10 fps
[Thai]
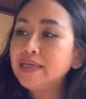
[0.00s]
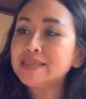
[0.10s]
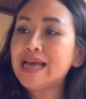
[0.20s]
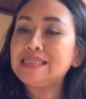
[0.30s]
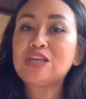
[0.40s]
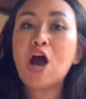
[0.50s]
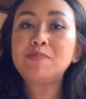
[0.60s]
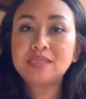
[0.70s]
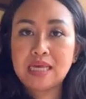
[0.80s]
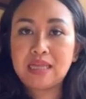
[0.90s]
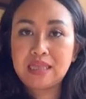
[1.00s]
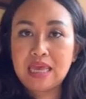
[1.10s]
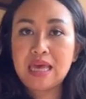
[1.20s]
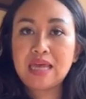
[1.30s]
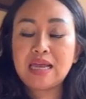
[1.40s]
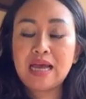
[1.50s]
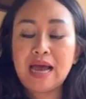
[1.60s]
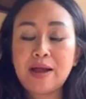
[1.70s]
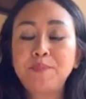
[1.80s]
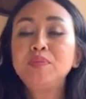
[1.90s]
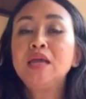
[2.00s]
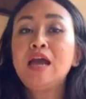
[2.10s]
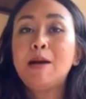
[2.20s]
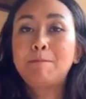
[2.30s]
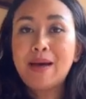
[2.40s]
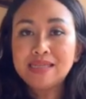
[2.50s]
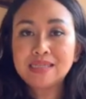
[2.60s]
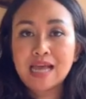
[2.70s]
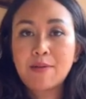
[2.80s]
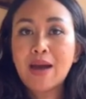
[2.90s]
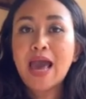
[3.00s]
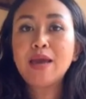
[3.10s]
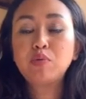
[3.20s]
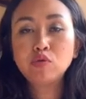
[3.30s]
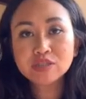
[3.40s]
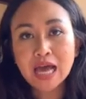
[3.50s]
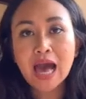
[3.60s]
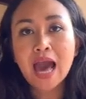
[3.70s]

ฉันชอบสิ่งนี้นะคะมันจะทำให้ผู้ชา